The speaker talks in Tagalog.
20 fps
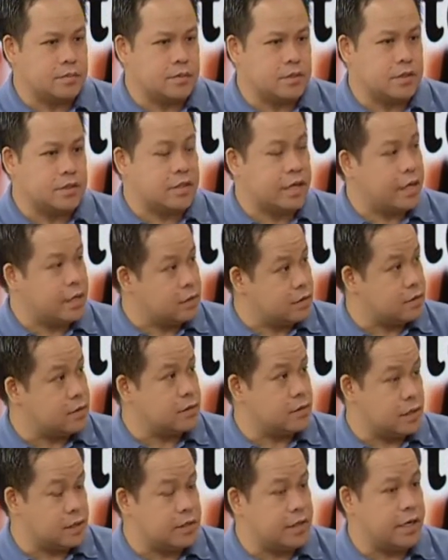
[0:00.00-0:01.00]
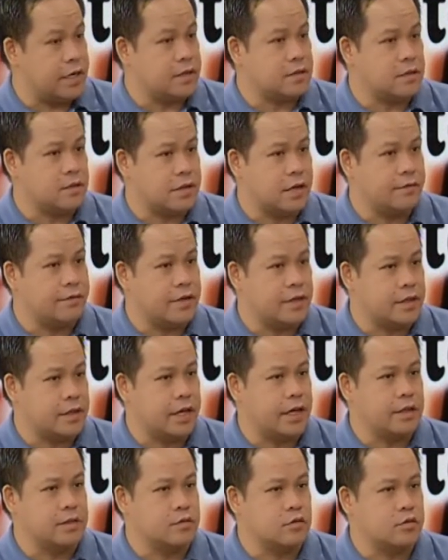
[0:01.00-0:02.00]
sa, GN, sa GNC 7
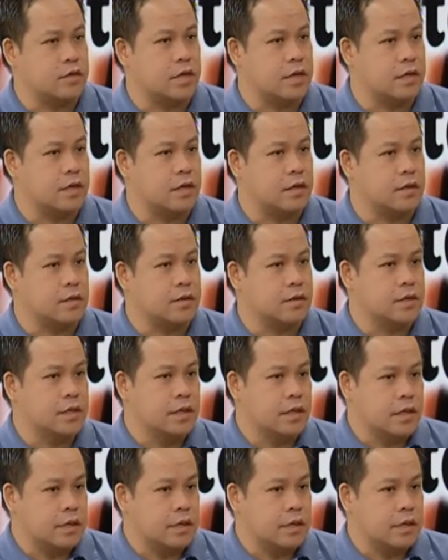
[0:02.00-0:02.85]
and 8, no, talagang